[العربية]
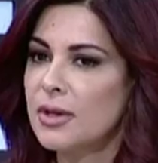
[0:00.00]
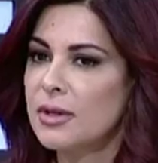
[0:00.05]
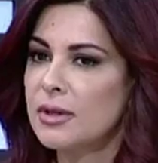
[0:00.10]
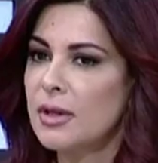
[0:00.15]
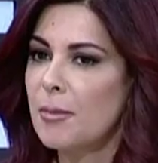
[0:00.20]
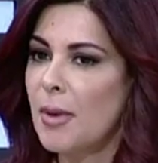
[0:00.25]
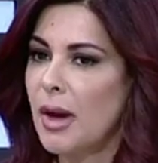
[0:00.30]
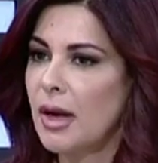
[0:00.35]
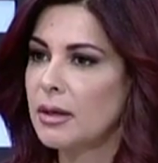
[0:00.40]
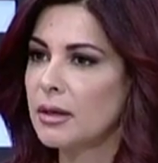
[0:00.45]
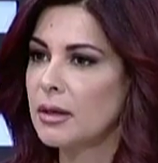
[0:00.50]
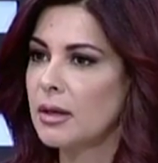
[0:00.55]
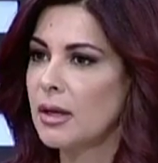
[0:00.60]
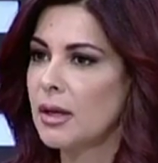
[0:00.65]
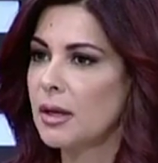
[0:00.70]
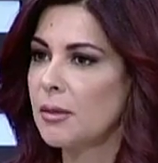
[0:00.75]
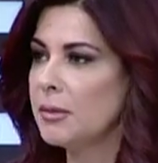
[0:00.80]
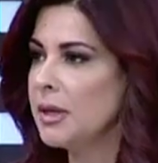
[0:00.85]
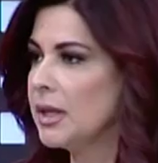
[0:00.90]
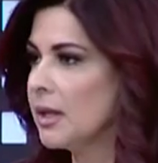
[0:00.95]

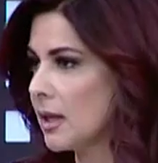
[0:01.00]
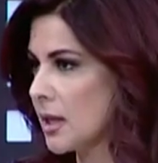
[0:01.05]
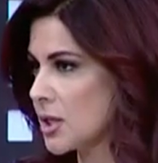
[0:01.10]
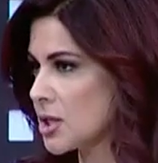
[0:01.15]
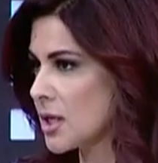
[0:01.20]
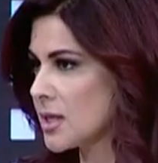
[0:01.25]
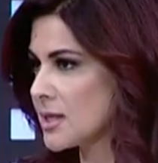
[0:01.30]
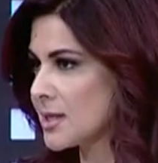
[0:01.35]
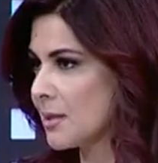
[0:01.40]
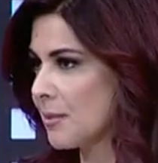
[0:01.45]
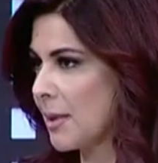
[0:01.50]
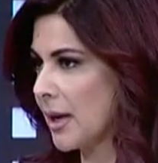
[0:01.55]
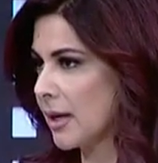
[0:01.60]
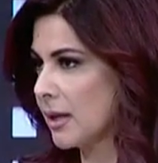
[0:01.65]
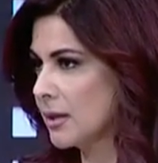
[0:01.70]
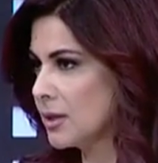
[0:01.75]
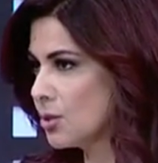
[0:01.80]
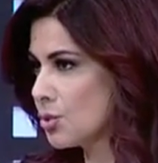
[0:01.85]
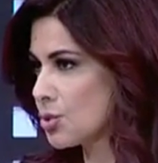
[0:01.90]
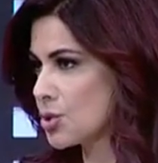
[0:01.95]
طبعا مين الاشخاص
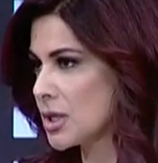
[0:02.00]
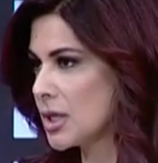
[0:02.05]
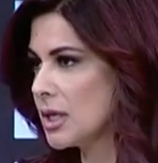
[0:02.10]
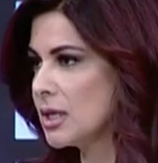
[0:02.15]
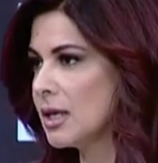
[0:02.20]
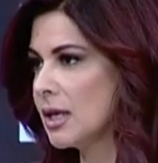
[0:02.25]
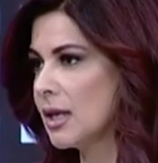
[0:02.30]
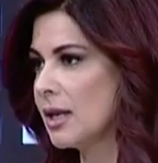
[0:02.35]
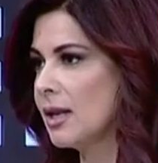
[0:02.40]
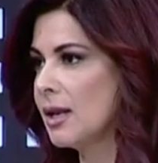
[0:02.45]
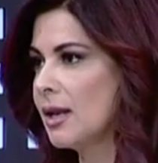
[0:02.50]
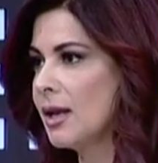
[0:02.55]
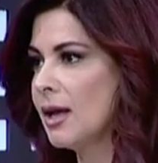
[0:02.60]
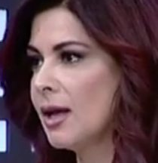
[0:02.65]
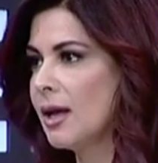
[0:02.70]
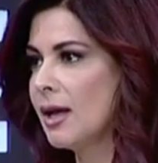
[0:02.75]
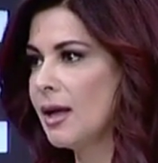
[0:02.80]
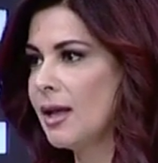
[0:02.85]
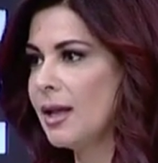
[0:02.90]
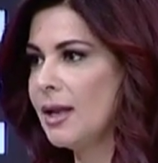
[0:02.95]
المعرضين وشو هي
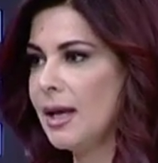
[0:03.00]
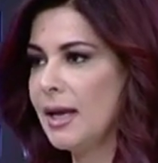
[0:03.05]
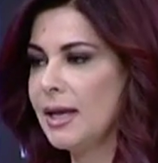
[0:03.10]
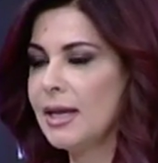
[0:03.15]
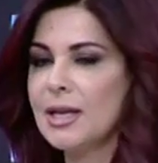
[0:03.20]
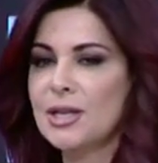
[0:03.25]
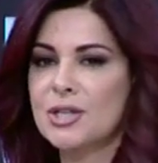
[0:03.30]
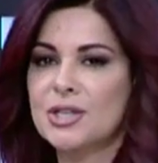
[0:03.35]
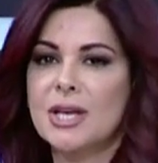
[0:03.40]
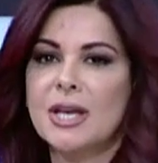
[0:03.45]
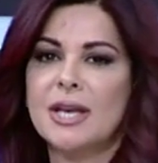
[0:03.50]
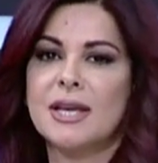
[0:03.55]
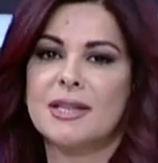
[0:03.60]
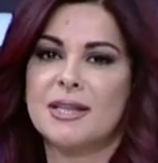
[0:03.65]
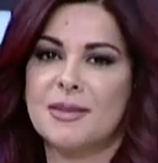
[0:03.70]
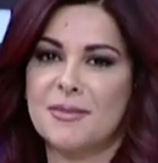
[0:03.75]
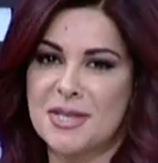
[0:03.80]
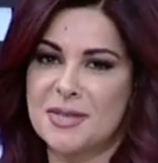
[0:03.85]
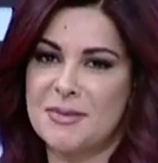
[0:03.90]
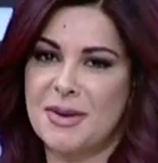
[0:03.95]

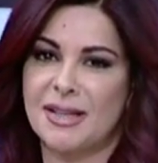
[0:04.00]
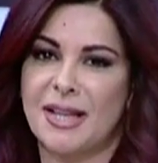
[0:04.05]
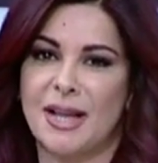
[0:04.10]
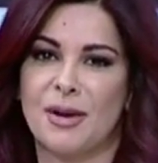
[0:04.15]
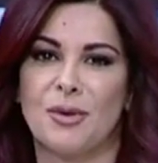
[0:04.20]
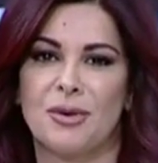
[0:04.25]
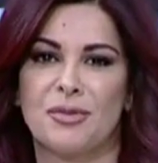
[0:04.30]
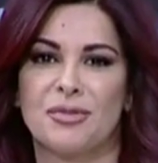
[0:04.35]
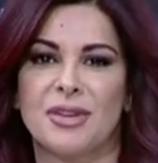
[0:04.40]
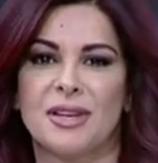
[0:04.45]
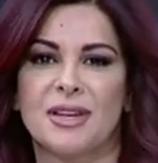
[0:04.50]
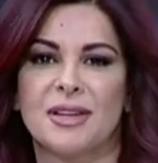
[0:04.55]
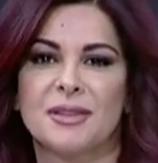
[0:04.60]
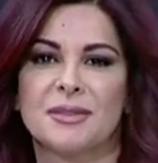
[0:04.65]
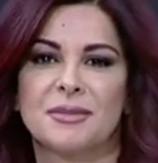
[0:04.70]
العلاجات بس بعد هالوقفه